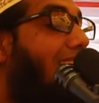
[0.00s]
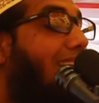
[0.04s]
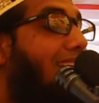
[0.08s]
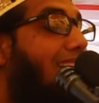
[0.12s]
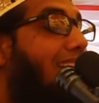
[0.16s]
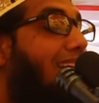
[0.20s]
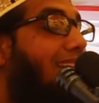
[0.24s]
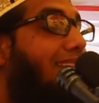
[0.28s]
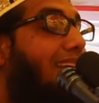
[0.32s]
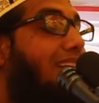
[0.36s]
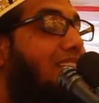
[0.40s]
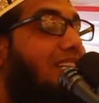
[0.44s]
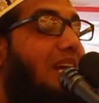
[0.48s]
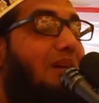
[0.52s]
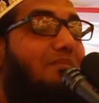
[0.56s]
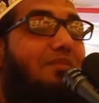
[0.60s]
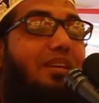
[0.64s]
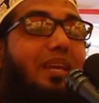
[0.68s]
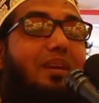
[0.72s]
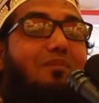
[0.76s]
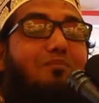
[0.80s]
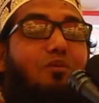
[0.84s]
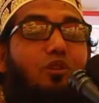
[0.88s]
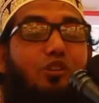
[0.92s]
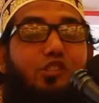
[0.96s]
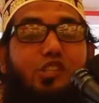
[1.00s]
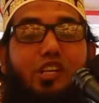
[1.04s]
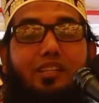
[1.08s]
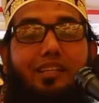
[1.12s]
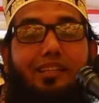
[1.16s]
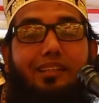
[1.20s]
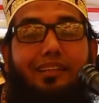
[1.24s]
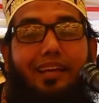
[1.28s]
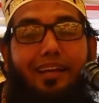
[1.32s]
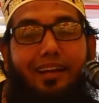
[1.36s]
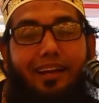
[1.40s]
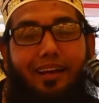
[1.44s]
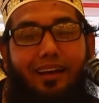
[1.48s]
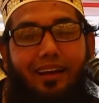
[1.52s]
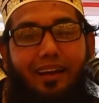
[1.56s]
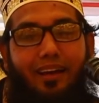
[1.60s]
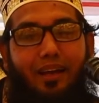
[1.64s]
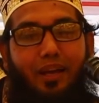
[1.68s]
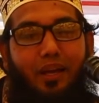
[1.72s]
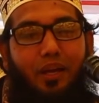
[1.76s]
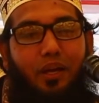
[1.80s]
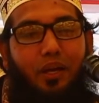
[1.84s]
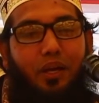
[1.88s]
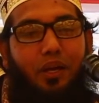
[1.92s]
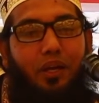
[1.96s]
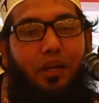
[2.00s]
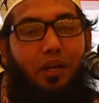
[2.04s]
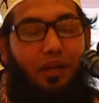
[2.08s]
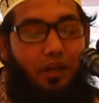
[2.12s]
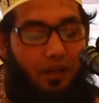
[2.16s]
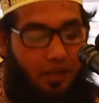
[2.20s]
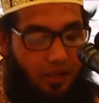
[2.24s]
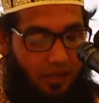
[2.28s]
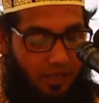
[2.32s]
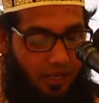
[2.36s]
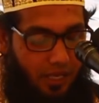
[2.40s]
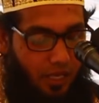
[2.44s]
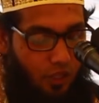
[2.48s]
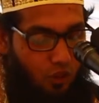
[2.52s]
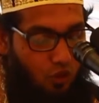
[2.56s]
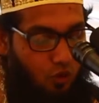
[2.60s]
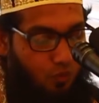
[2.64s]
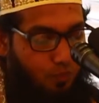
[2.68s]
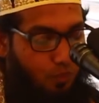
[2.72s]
নারীরা তার স্বামীকে মর্যাদা দেয় না কিন্তু